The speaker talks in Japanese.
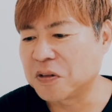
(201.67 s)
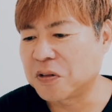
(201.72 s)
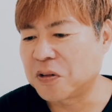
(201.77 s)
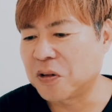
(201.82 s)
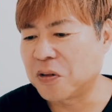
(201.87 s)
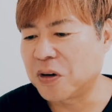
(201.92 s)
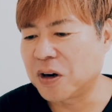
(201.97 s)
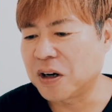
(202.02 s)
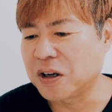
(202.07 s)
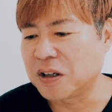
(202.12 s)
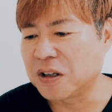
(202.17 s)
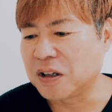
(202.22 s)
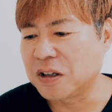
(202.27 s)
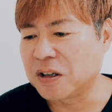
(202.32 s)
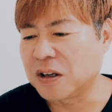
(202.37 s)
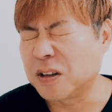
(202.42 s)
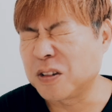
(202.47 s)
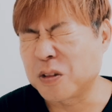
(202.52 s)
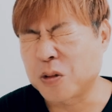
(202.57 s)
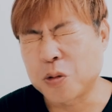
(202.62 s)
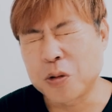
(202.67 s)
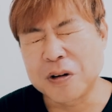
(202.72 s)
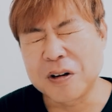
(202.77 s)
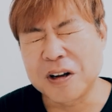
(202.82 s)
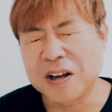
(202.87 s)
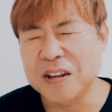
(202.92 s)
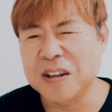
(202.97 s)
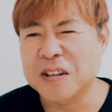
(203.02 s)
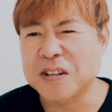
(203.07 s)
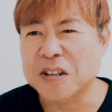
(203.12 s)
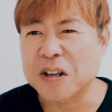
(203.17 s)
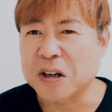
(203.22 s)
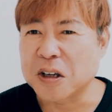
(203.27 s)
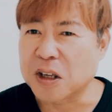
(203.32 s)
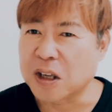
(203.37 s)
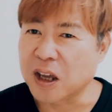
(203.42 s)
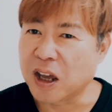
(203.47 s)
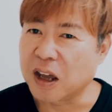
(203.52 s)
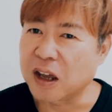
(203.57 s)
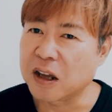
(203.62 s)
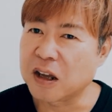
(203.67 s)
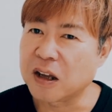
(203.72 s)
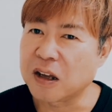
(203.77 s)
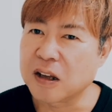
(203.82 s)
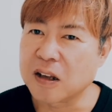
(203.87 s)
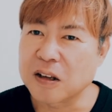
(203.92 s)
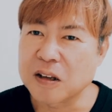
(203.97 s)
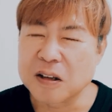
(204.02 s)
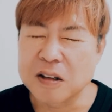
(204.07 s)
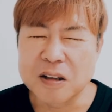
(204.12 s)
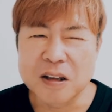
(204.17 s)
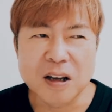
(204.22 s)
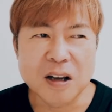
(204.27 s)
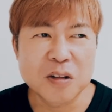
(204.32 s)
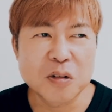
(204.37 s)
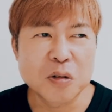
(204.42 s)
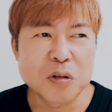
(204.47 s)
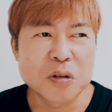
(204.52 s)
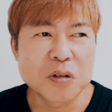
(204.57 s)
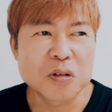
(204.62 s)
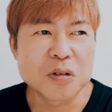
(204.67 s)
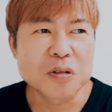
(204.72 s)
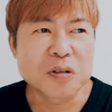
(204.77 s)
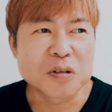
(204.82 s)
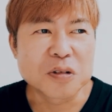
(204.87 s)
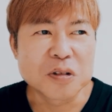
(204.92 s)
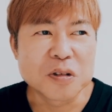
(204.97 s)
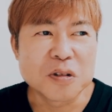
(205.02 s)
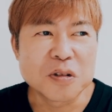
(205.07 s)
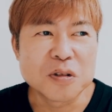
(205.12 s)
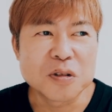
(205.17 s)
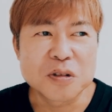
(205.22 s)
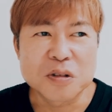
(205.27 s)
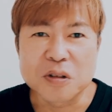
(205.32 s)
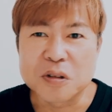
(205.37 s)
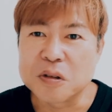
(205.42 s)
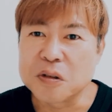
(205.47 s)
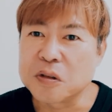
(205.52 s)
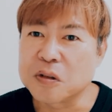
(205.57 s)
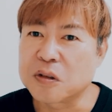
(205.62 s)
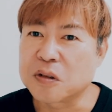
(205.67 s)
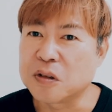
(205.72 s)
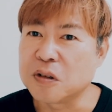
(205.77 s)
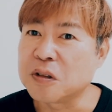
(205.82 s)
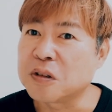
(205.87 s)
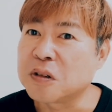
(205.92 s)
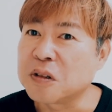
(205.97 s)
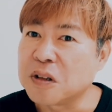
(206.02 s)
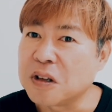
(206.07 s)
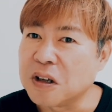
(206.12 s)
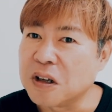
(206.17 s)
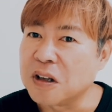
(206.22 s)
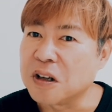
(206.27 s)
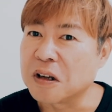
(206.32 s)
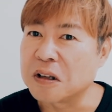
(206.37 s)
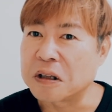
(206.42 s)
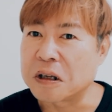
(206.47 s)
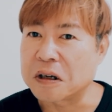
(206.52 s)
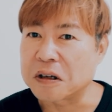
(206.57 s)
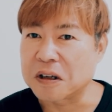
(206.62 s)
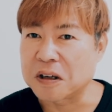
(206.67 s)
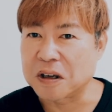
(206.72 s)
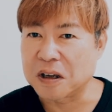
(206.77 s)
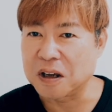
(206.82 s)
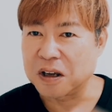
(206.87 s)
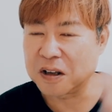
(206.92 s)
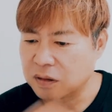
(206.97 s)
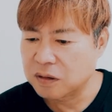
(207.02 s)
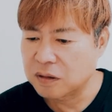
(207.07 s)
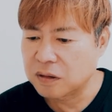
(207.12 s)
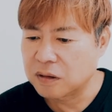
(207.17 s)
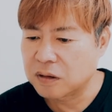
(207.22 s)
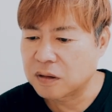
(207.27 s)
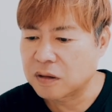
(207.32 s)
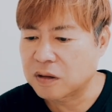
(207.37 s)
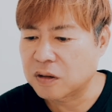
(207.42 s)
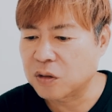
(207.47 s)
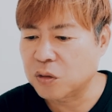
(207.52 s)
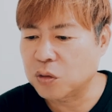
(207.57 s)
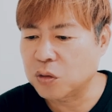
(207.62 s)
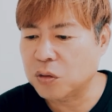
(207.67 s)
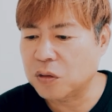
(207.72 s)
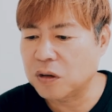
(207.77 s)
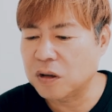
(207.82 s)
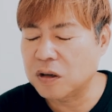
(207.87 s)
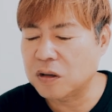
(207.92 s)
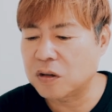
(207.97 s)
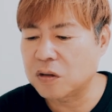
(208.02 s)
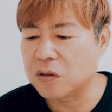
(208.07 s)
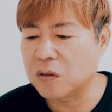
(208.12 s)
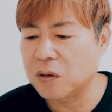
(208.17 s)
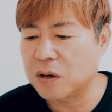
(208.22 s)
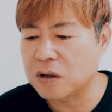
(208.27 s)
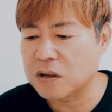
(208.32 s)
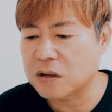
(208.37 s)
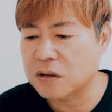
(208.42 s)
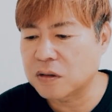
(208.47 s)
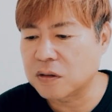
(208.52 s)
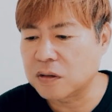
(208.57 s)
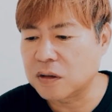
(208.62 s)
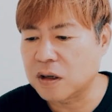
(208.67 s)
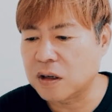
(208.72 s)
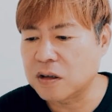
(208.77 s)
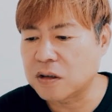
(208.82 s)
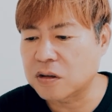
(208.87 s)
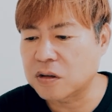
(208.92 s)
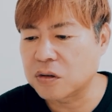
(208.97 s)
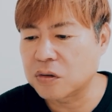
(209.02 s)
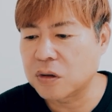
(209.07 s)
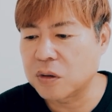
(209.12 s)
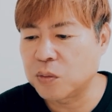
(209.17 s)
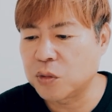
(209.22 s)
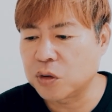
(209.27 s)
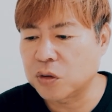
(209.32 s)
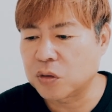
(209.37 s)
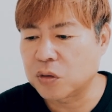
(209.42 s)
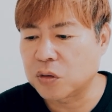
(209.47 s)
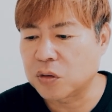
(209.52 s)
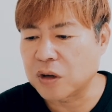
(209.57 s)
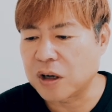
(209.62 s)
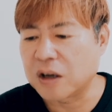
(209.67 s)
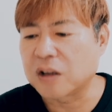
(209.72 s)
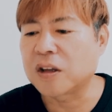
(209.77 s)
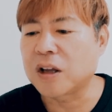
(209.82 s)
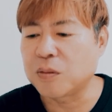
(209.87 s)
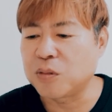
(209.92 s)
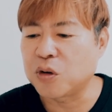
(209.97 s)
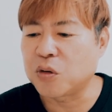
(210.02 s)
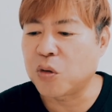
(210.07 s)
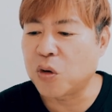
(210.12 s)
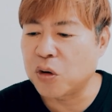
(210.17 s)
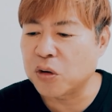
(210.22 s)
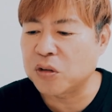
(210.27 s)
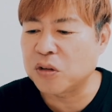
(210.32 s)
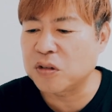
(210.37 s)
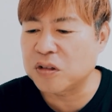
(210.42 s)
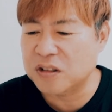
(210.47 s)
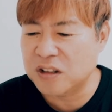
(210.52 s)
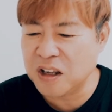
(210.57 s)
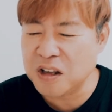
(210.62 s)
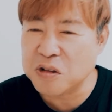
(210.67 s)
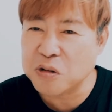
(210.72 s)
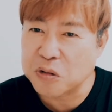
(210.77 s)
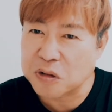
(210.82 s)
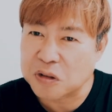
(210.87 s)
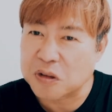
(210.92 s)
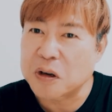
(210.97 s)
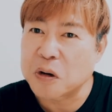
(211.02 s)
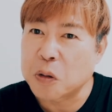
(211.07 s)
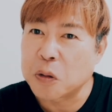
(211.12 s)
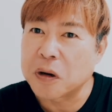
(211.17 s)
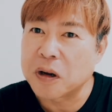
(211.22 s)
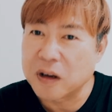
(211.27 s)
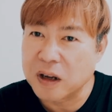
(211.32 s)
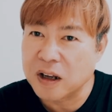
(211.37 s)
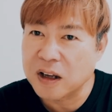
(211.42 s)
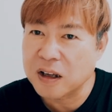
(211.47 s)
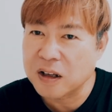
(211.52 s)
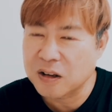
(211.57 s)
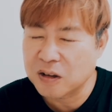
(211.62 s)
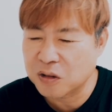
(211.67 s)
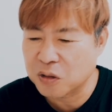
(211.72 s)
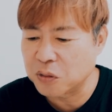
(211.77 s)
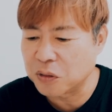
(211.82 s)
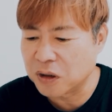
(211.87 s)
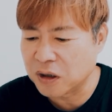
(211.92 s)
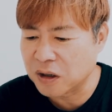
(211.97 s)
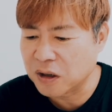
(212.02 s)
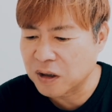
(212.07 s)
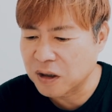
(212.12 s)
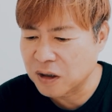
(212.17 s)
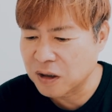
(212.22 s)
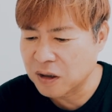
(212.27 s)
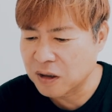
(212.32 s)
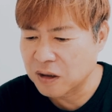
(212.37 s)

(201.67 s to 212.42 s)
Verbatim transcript: 怖い現実。これ何でしたっけ何のニュースニュース 2-3? なんだっけ仕事が忙しく、来週はもっと、あ、多分報道ステーションですね、これね。そうね。